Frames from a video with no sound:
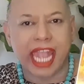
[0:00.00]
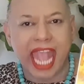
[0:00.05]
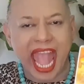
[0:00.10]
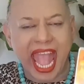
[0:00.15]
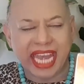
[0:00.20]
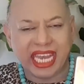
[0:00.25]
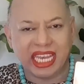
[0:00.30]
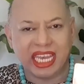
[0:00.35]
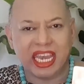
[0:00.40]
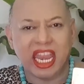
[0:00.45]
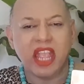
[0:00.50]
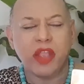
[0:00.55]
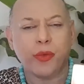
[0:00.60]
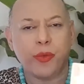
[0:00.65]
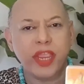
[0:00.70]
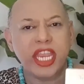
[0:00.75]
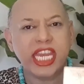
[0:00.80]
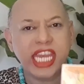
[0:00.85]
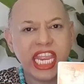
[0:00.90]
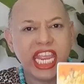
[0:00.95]
การ
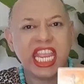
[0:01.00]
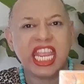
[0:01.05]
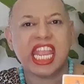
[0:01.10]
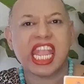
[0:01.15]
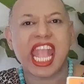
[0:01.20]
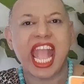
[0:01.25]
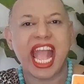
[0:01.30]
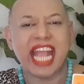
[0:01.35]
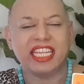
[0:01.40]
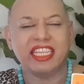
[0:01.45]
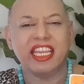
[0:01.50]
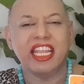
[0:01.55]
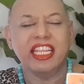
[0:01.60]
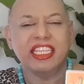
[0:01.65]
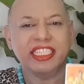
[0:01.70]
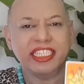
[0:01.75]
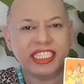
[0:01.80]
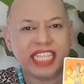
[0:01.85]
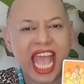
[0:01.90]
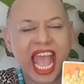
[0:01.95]
วิธีการ
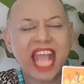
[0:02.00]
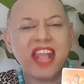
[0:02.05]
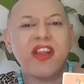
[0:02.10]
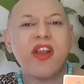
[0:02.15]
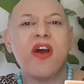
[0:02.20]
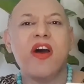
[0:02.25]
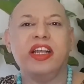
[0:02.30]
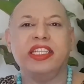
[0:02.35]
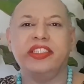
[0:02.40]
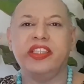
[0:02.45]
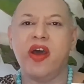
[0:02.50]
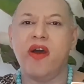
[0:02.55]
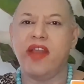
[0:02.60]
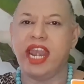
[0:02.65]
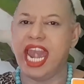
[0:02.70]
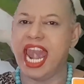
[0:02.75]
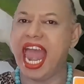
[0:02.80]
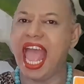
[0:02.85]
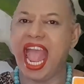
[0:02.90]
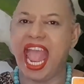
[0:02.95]
สร้างคอร์สออ
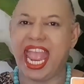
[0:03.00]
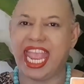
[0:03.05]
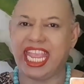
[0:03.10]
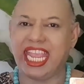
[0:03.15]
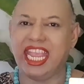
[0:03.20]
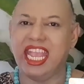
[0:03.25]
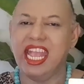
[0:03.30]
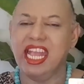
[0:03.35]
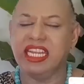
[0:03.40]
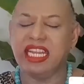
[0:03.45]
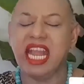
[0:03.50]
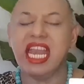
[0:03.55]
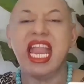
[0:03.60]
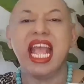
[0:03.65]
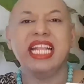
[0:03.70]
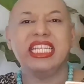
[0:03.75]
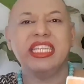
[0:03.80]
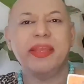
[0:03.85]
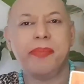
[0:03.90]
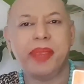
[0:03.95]
นไลน์ท่าน
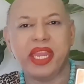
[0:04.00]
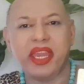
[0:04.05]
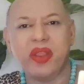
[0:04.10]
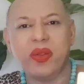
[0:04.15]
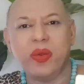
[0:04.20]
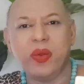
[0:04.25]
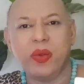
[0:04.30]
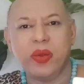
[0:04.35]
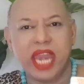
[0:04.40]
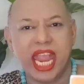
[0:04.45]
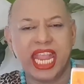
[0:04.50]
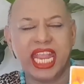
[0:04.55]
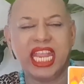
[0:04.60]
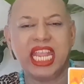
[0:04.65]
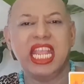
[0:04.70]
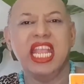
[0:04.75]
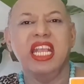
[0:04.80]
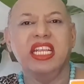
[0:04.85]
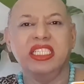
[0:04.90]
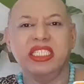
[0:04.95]
อาจจะไปดูใน
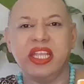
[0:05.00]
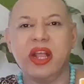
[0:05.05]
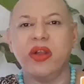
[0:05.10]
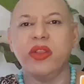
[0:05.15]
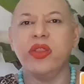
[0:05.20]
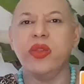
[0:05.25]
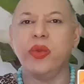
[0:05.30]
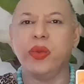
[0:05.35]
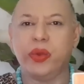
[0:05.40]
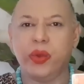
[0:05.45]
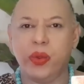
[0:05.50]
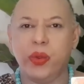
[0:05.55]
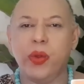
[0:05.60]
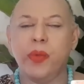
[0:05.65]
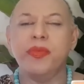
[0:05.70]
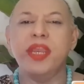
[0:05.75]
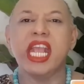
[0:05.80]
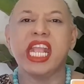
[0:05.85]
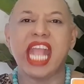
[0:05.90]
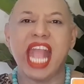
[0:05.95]
ช่อง
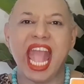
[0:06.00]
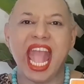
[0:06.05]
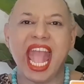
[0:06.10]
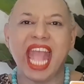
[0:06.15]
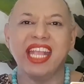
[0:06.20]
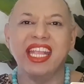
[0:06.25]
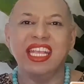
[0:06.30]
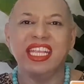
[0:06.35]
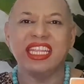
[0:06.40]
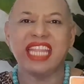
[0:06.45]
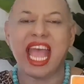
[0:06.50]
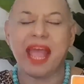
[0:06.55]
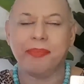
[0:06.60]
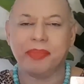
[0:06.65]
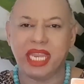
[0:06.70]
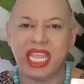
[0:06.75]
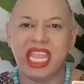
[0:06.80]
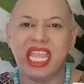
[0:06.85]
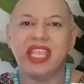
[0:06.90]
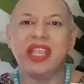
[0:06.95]
YouTube นะคะตาม
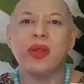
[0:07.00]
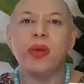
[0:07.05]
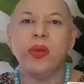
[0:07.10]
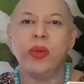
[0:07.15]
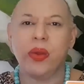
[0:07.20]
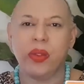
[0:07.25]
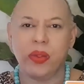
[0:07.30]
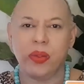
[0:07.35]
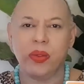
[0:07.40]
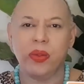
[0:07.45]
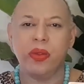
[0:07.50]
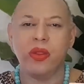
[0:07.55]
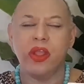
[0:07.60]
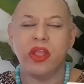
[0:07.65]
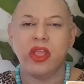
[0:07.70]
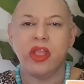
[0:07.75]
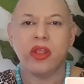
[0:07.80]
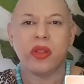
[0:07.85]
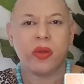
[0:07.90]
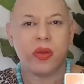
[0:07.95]
ที่ครูรู้
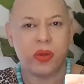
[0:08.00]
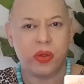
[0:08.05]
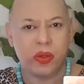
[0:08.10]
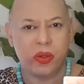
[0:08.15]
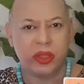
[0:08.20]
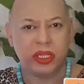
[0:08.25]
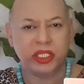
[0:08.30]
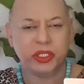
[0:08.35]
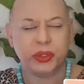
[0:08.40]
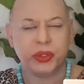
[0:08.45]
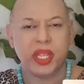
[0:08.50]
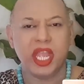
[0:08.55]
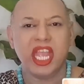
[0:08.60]
โค้ช